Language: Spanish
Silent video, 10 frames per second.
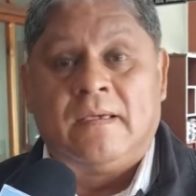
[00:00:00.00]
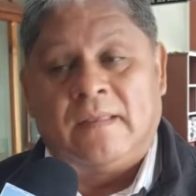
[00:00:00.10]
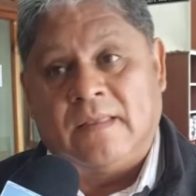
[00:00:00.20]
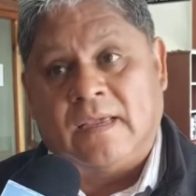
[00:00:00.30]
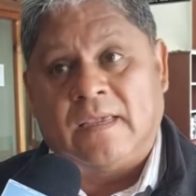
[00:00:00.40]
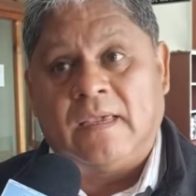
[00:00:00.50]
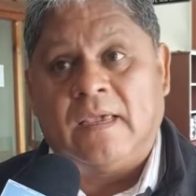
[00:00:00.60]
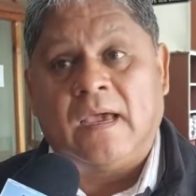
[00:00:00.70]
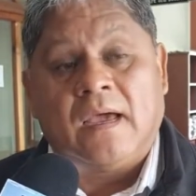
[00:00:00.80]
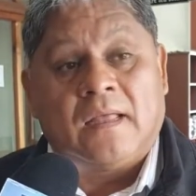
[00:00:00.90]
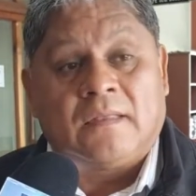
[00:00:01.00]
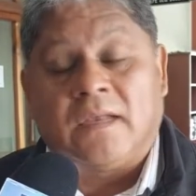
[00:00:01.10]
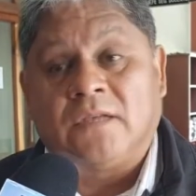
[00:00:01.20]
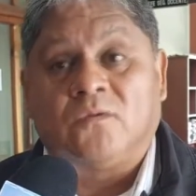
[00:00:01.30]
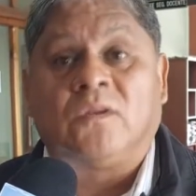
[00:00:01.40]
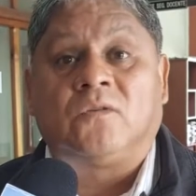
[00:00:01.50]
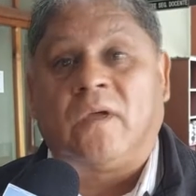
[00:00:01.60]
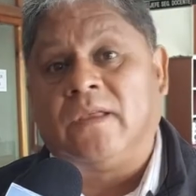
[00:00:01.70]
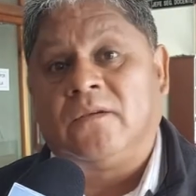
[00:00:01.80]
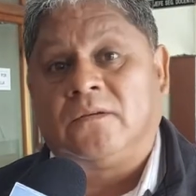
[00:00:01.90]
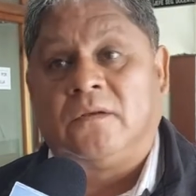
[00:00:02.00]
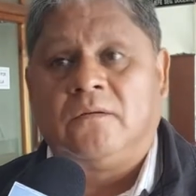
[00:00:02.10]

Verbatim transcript: de aquí a tres, cuatro años,